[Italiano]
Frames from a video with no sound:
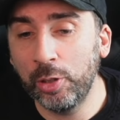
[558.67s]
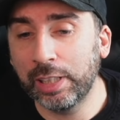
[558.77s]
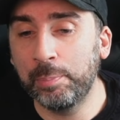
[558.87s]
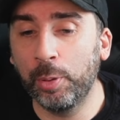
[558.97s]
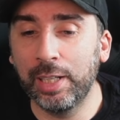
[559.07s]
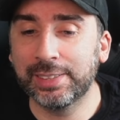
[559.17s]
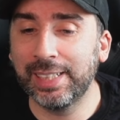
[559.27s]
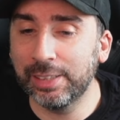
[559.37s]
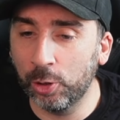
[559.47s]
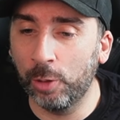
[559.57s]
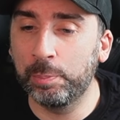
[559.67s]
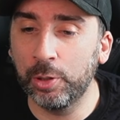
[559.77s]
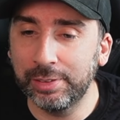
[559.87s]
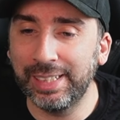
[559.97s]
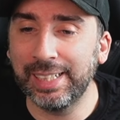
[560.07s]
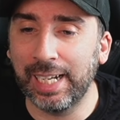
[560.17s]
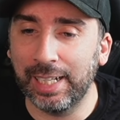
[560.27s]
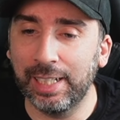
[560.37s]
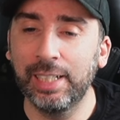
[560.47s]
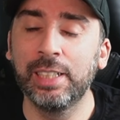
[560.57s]
meno che poi la star drop non ti
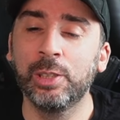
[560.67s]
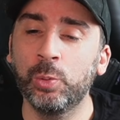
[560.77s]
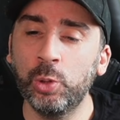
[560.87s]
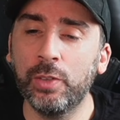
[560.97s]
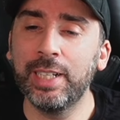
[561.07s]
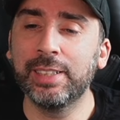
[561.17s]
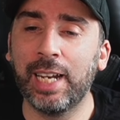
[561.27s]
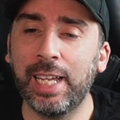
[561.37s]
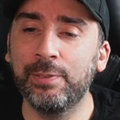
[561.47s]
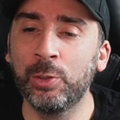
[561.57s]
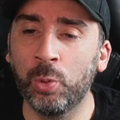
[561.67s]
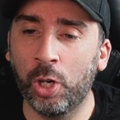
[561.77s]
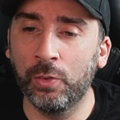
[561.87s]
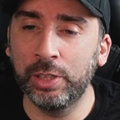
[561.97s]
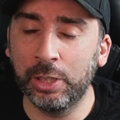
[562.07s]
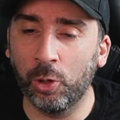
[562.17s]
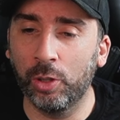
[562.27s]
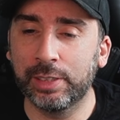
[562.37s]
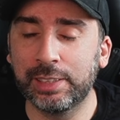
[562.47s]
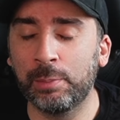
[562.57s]
regala un overdrive nuovo di
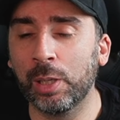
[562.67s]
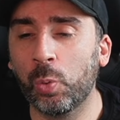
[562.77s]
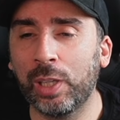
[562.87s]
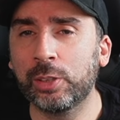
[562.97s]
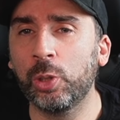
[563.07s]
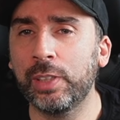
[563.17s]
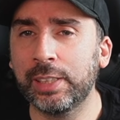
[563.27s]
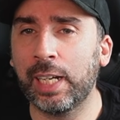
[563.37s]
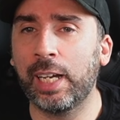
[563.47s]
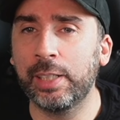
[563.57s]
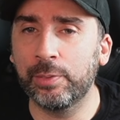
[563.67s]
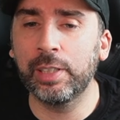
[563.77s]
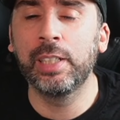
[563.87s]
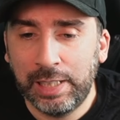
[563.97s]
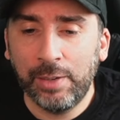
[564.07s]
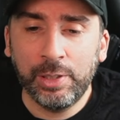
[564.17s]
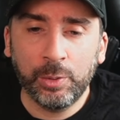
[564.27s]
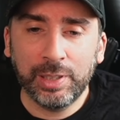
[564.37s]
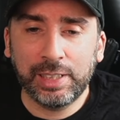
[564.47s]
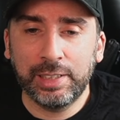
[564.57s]
Colt. Siamo a 4 overdrive. Vediamo in
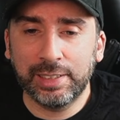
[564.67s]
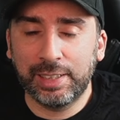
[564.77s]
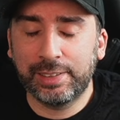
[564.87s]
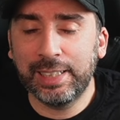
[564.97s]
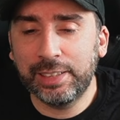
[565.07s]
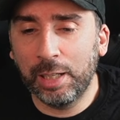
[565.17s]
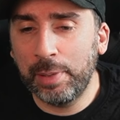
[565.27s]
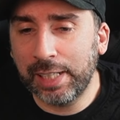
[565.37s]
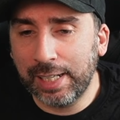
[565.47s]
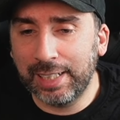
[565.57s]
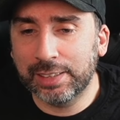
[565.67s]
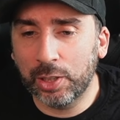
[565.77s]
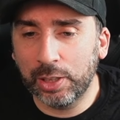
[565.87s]
questa diciassettesima mega cassa